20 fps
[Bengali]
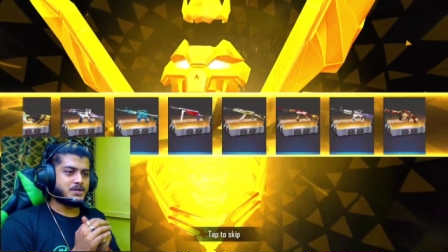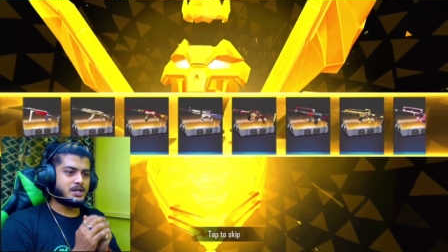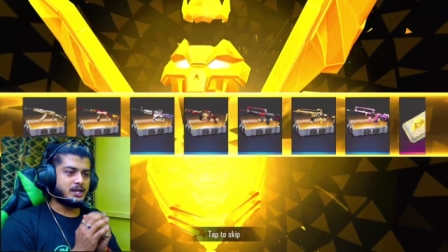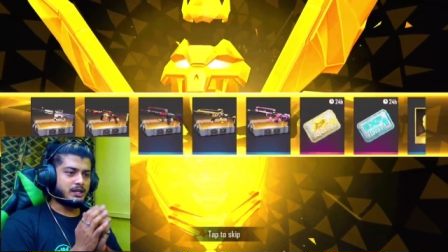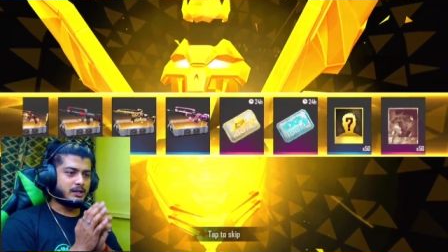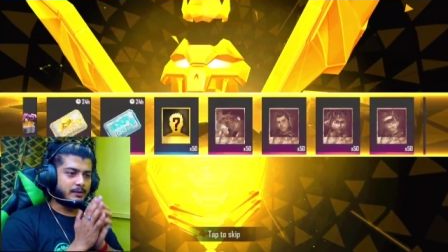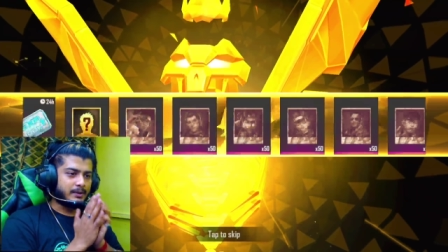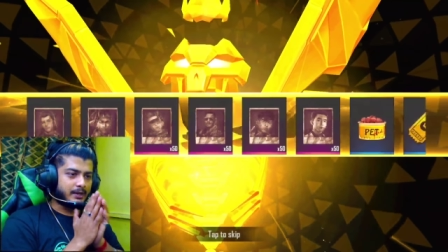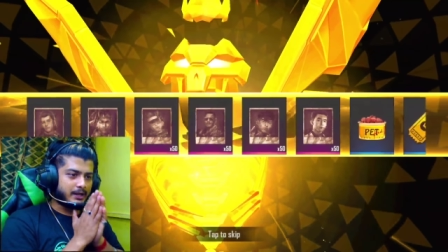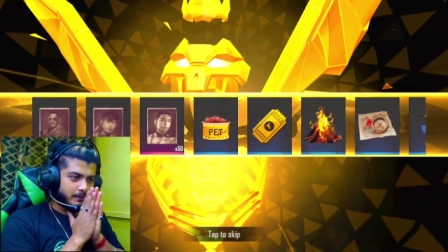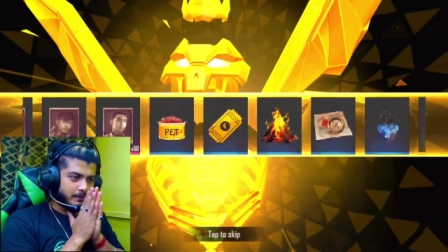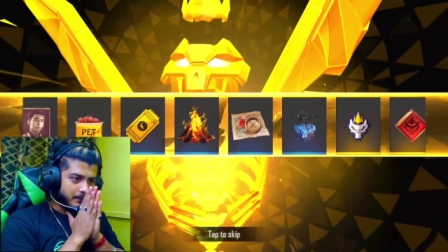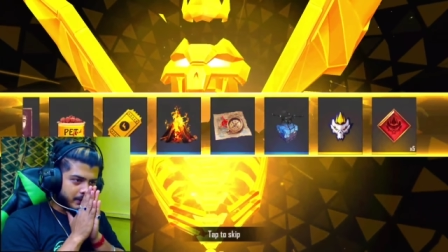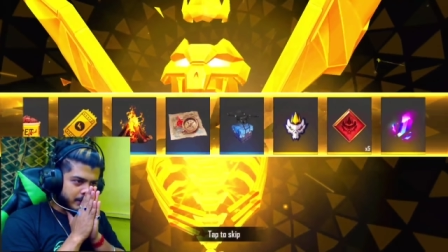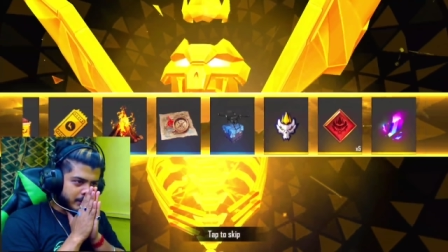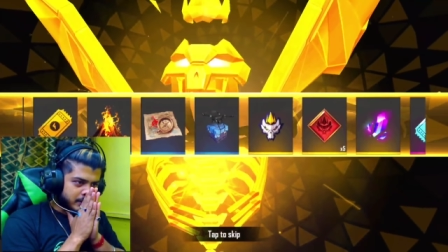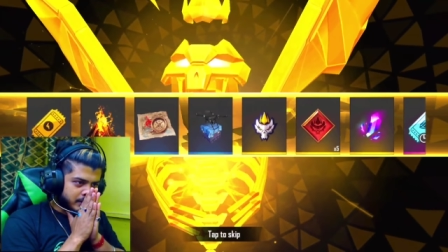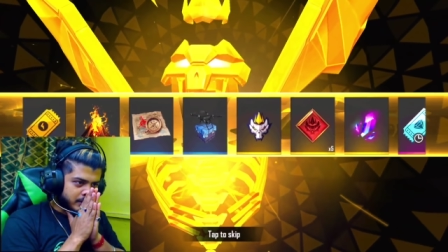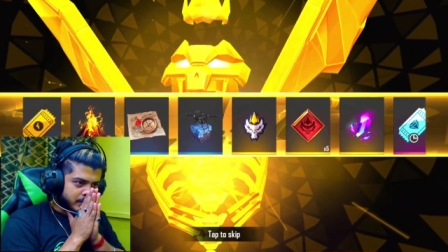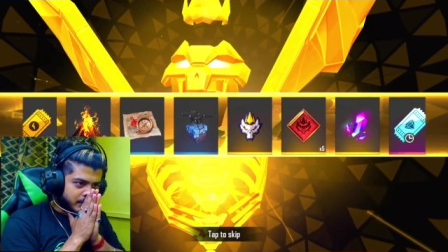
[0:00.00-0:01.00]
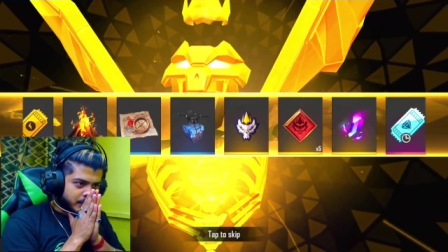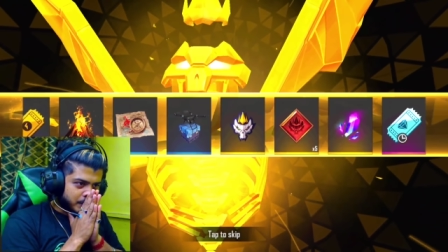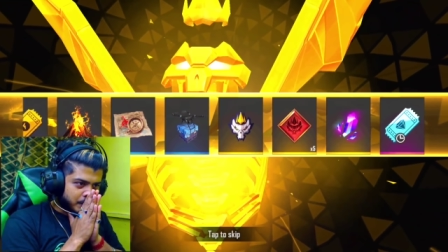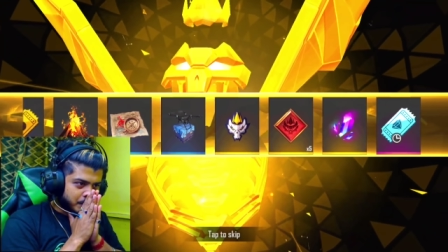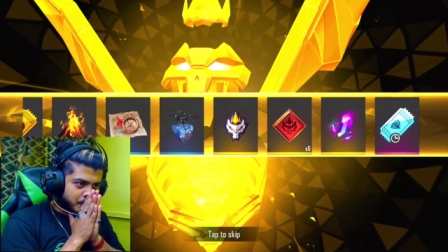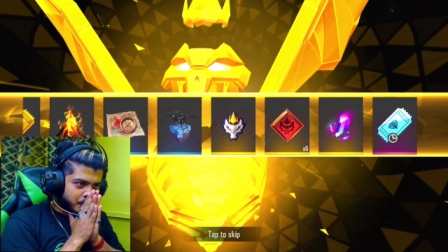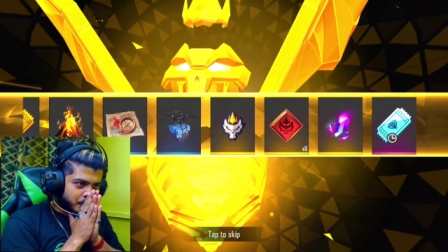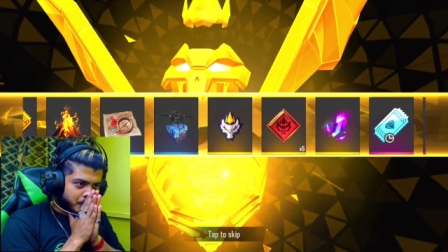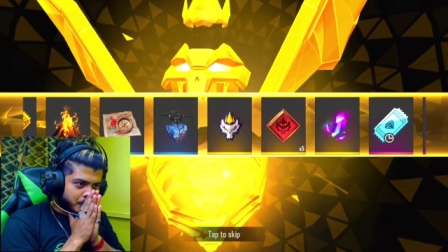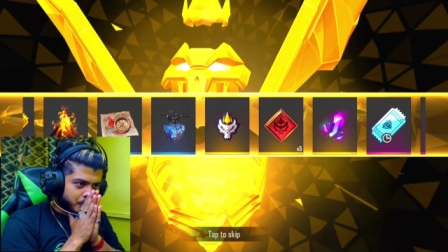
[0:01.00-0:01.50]
দে ভাই প্লিজ
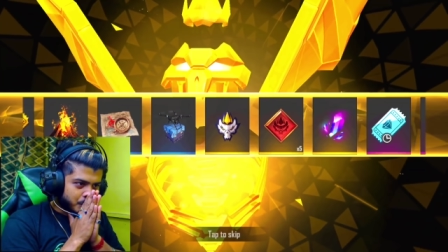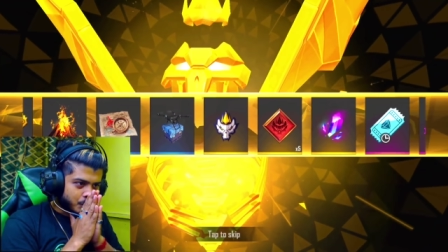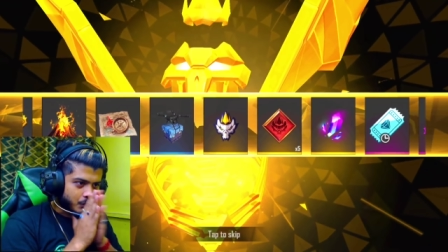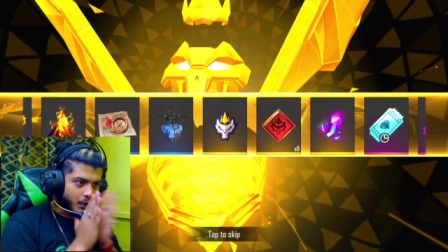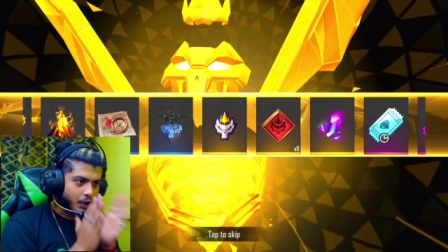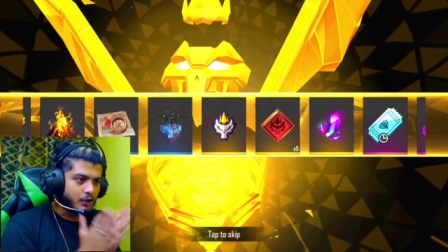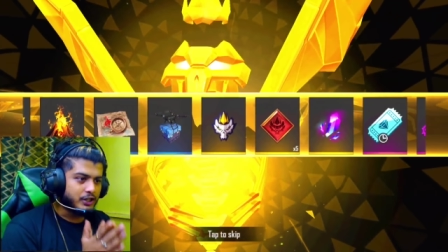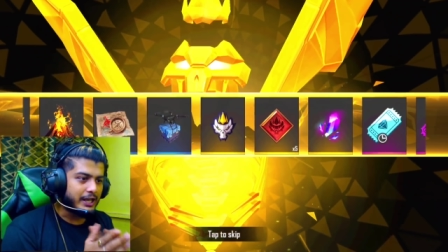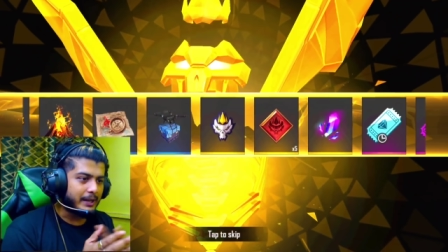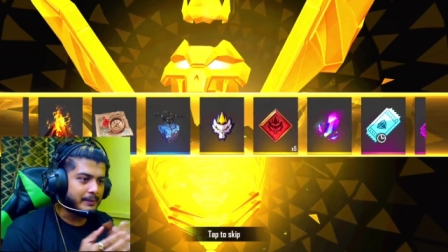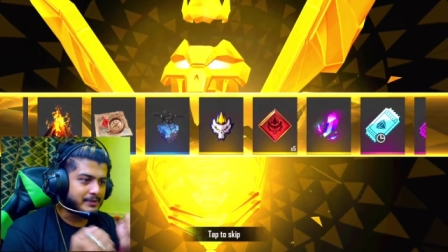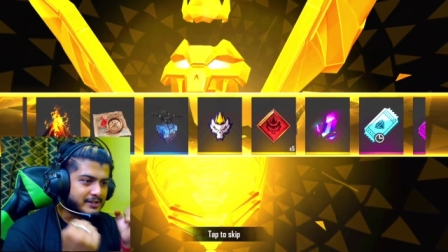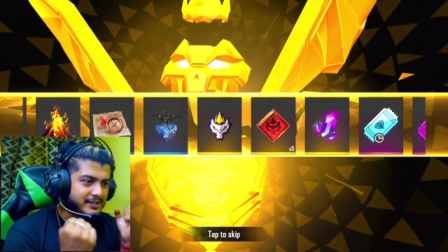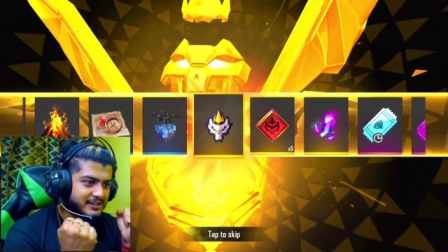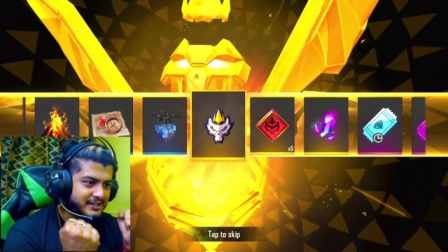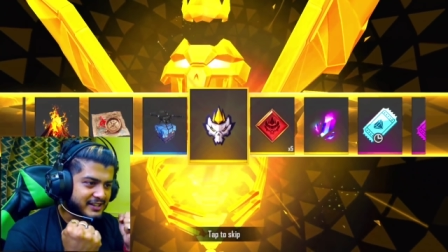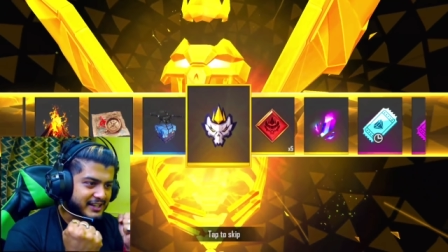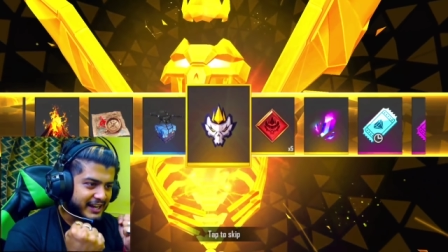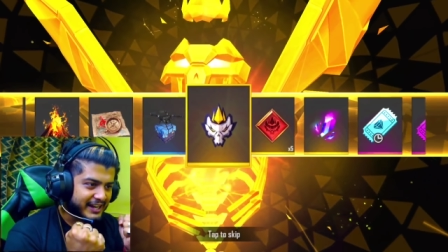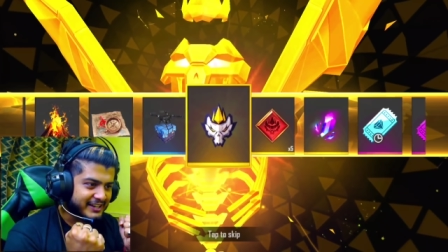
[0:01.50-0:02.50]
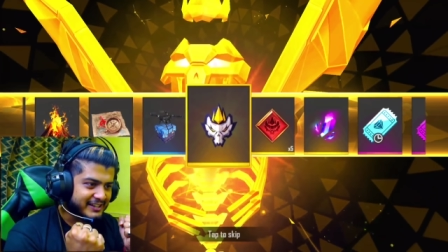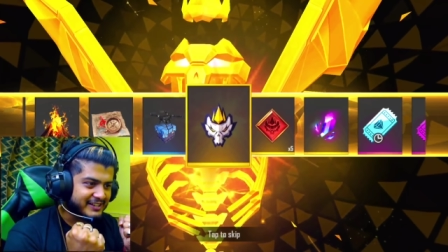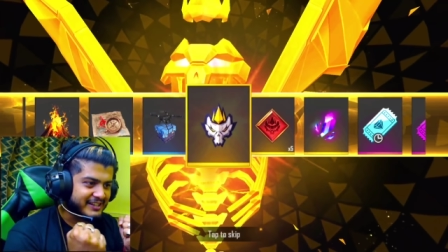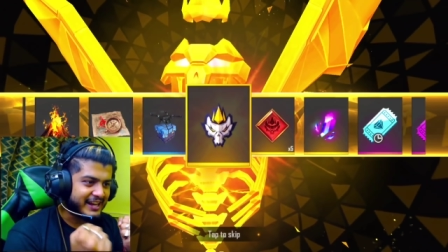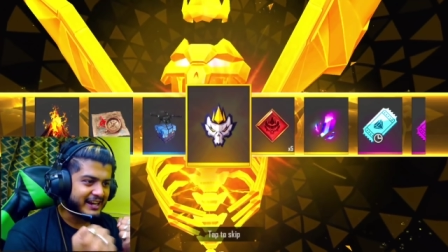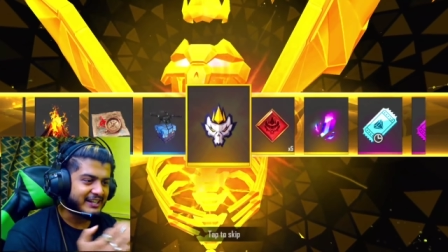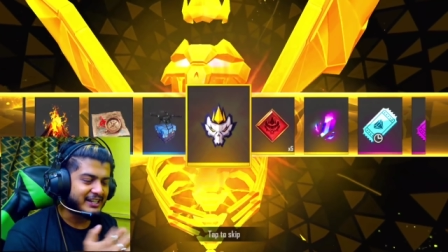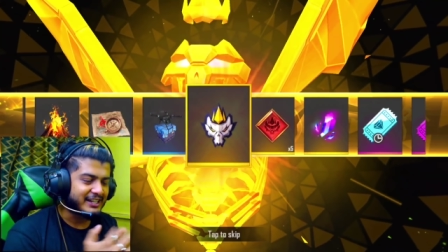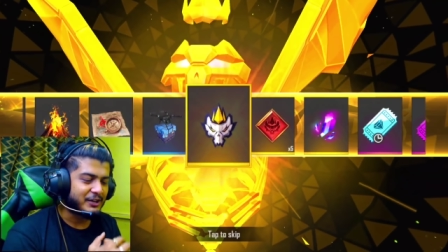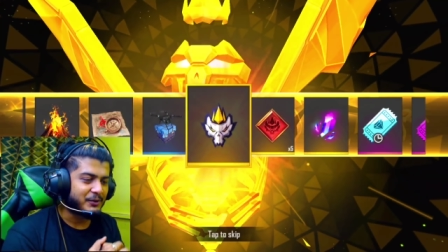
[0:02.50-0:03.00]
ইয়েস গাইজ একটা টোকেন